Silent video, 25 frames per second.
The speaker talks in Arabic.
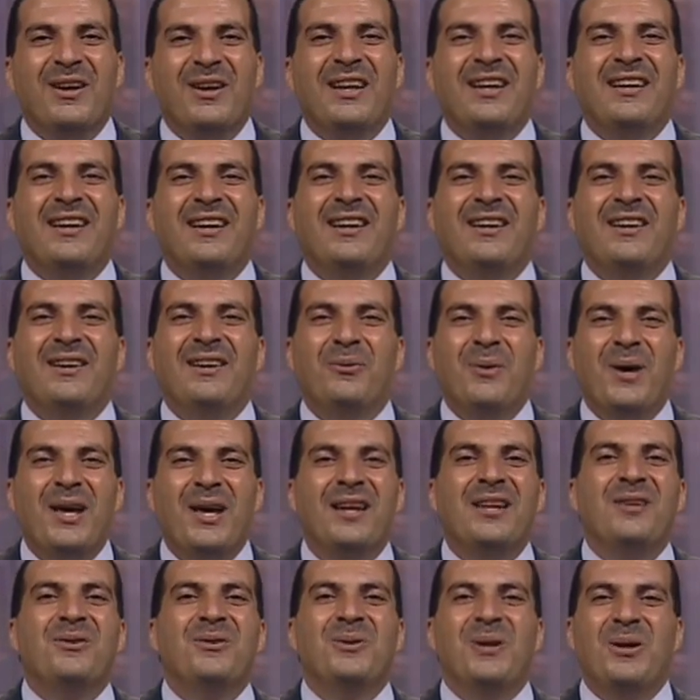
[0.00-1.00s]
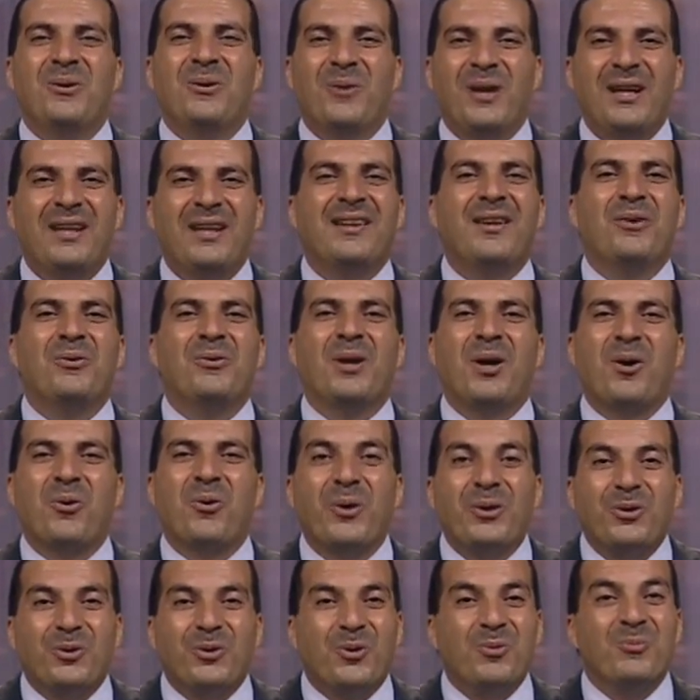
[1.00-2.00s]
للوالد وللوالده
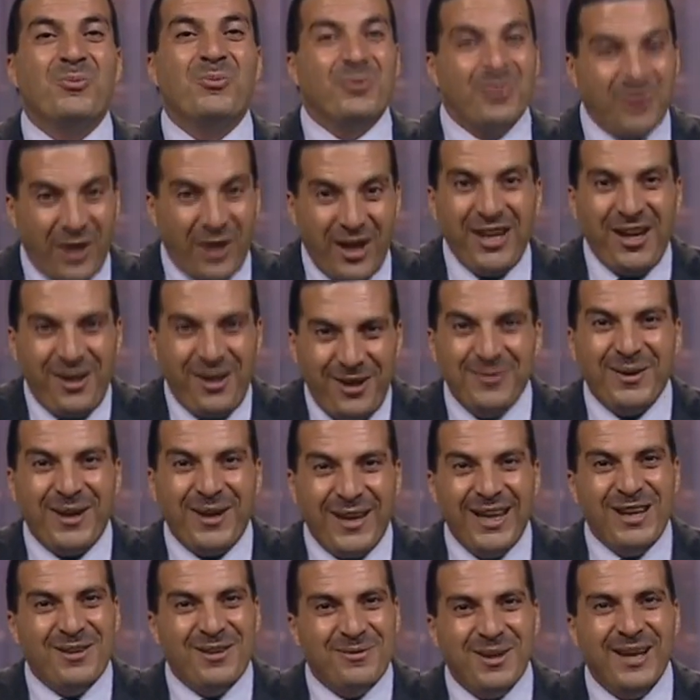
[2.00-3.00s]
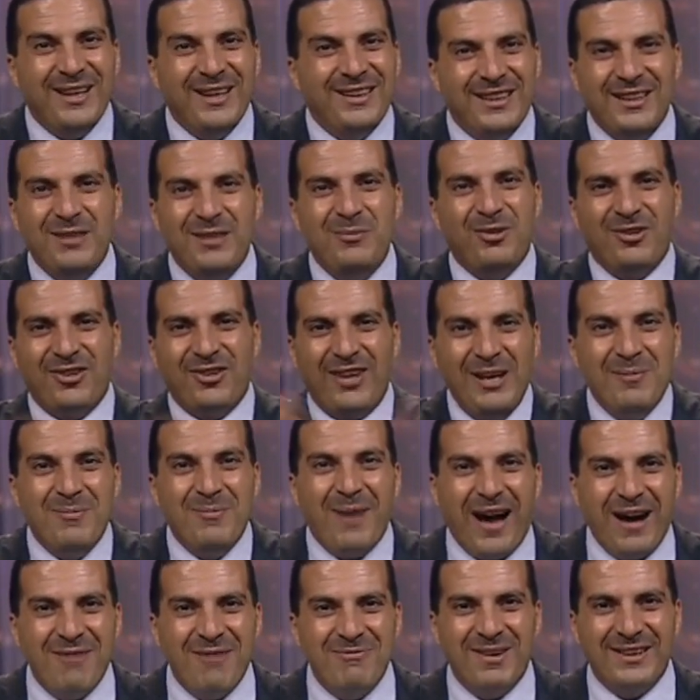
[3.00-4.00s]
ولاخواتكم صحيح بتكلم بجد دي مش
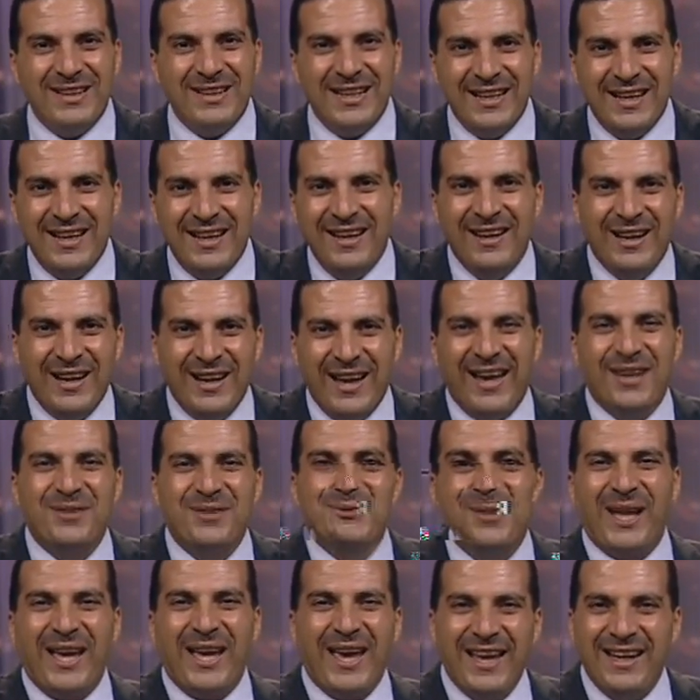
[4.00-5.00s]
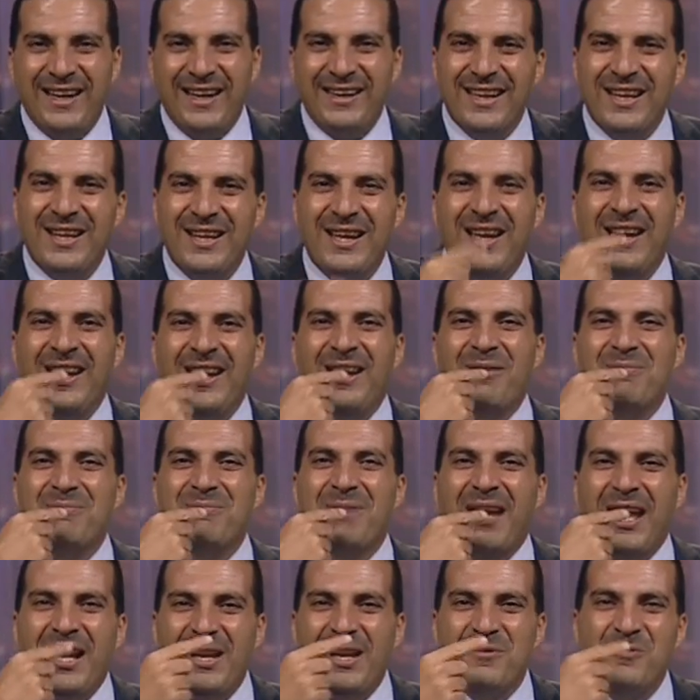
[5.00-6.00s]
كلمه عامه ده انا انا متخيل ان انا
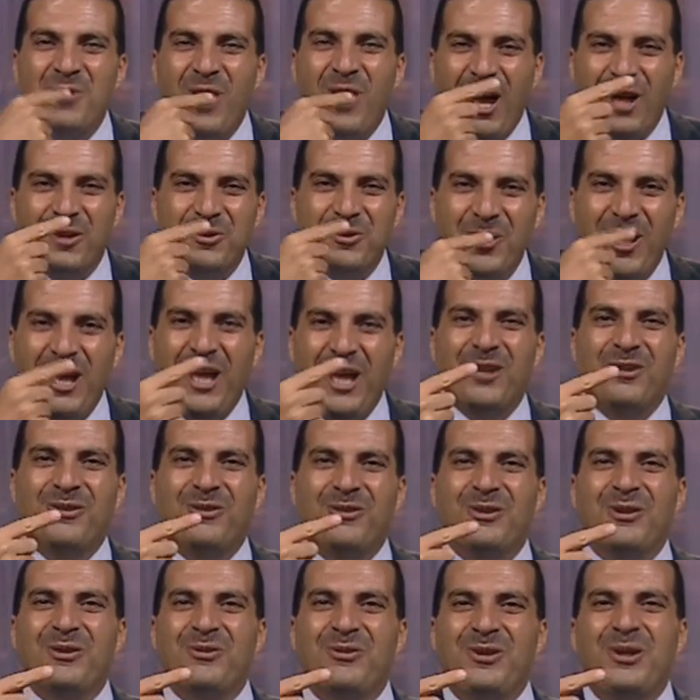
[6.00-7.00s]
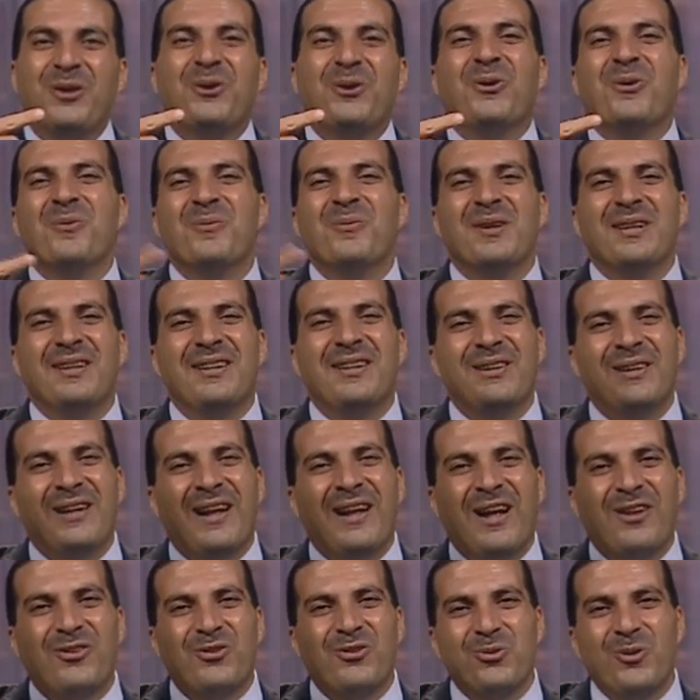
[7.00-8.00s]
بكلم واحد واحد فيكم من
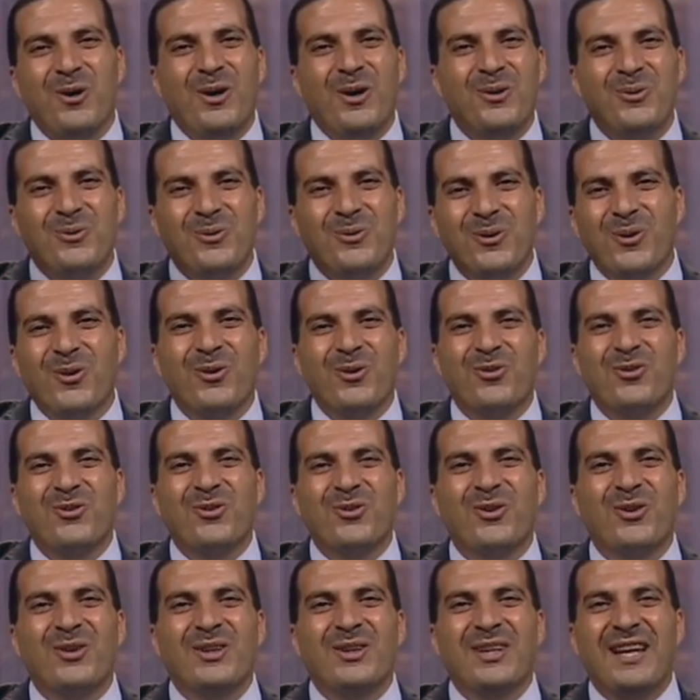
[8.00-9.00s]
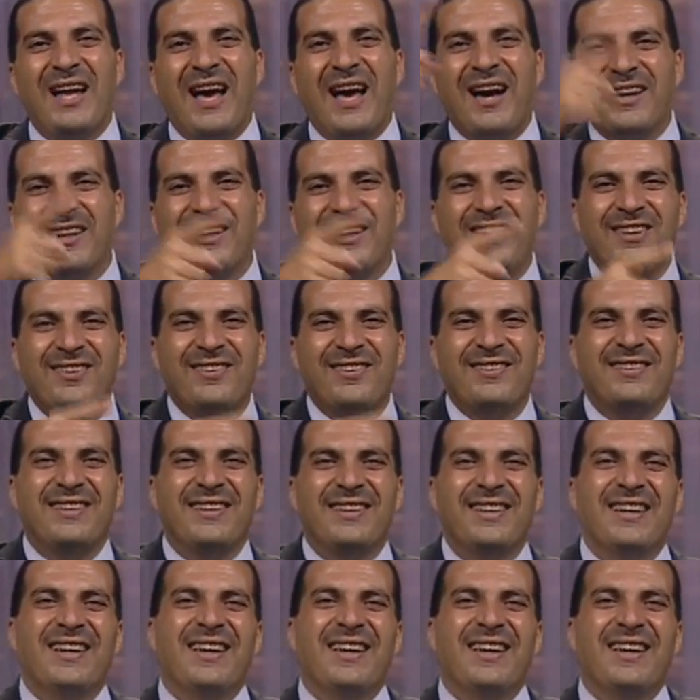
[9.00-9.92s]
اسوان والاقصر للعريش